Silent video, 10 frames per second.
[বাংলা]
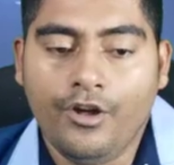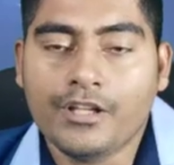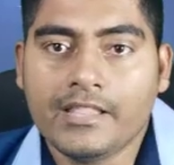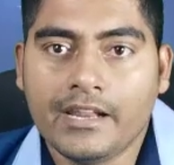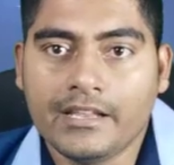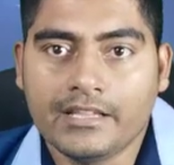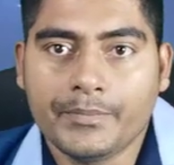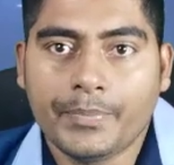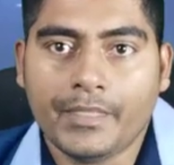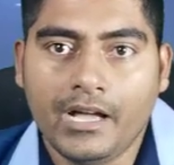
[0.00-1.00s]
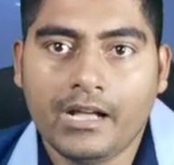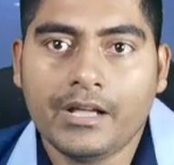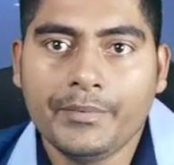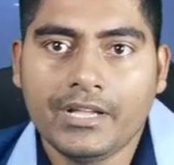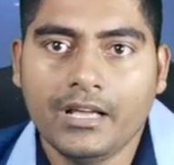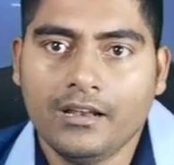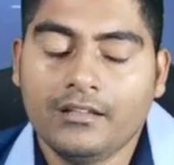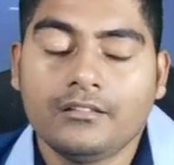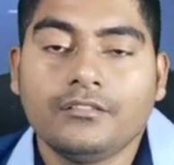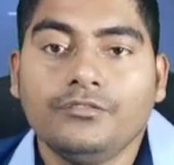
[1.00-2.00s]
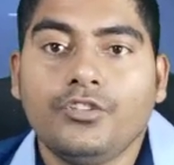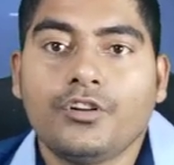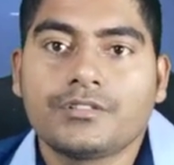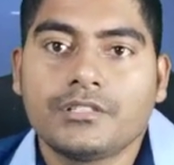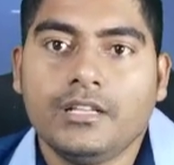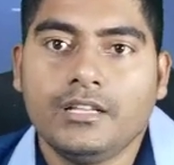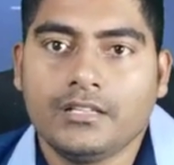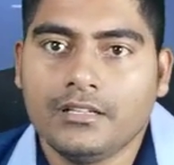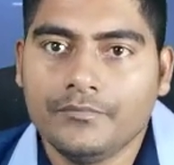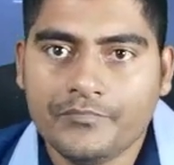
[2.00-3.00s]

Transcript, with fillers: নয় তারিখ আগামীকাল দশ তারিখ